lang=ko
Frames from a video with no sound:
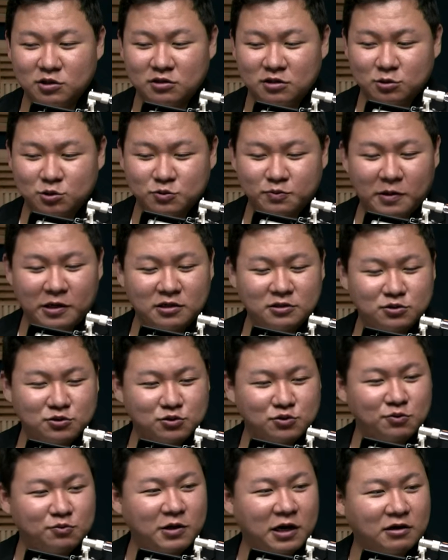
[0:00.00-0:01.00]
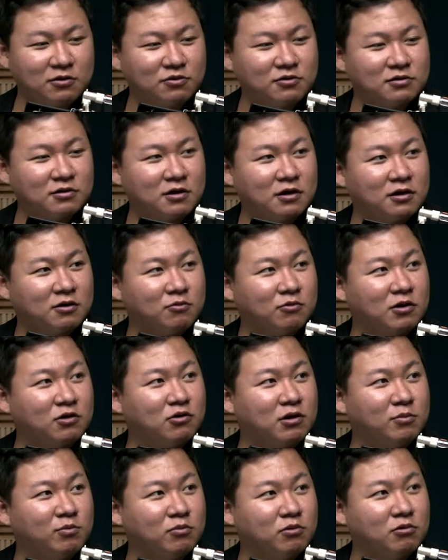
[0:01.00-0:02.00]
전에 국방 이슈 좀 다뤘는데
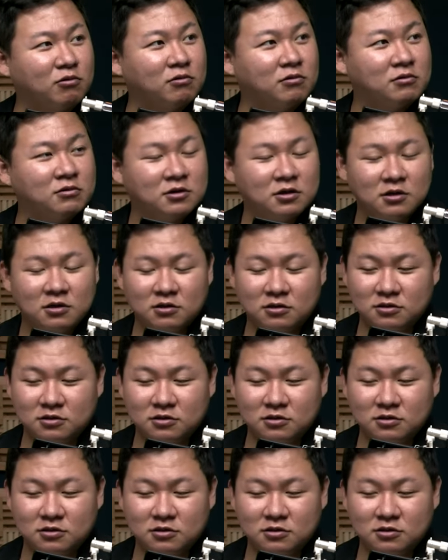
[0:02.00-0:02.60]
외교 안보. 예.